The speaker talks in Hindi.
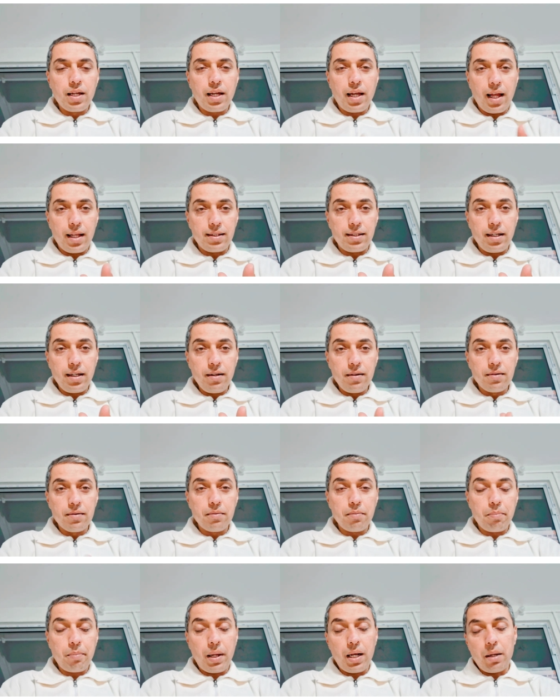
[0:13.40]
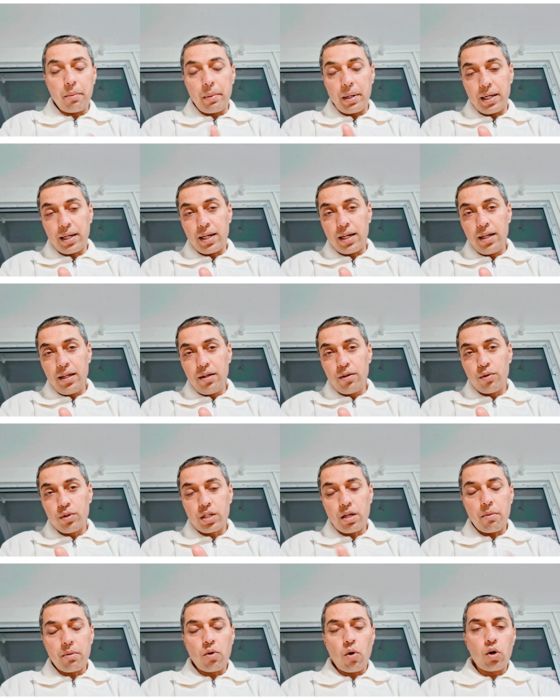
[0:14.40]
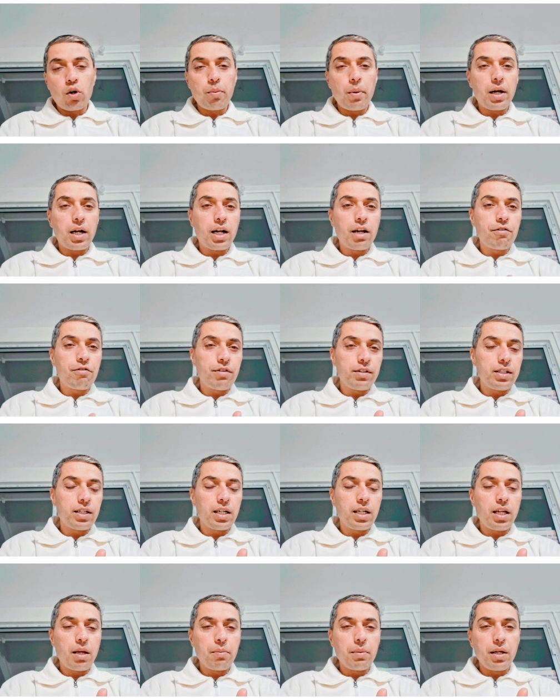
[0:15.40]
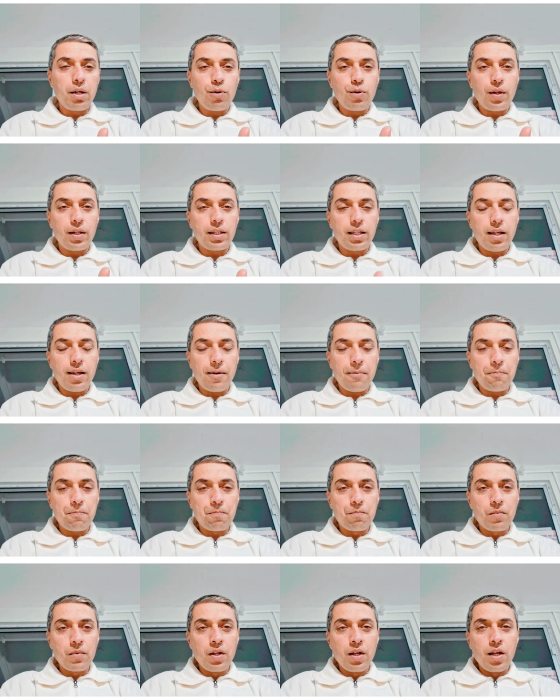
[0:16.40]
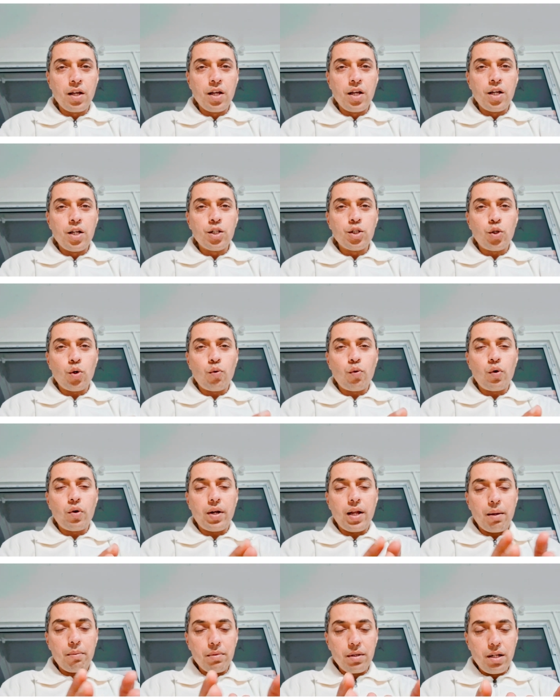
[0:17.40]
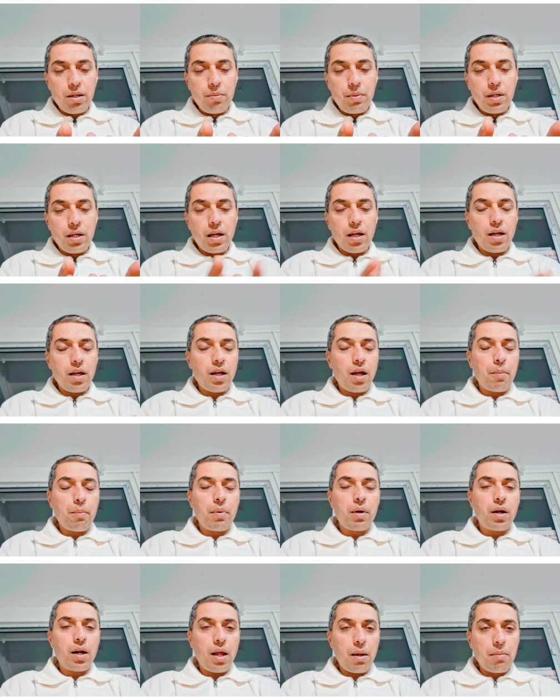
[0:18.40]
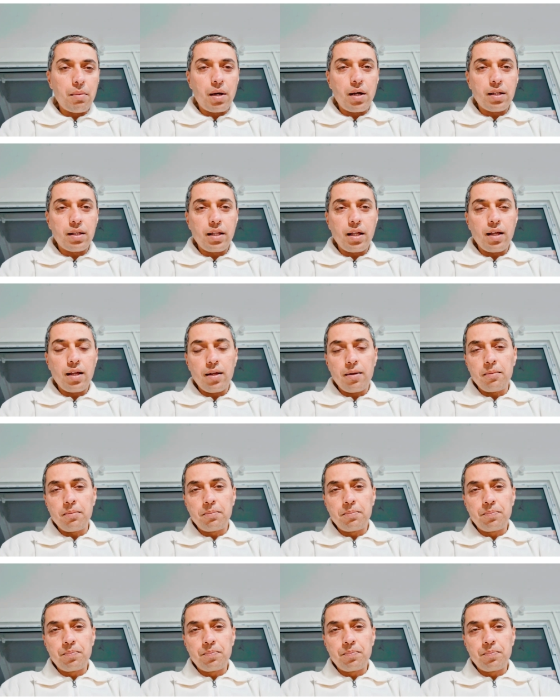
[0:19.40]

कैसे पहले मेंटली उसके बाद ऑटोमेटिकली फ़िज़िकली हम हील हो जाते हैं तो वो रहम दिल भी हैं हम पर रहम करते हैं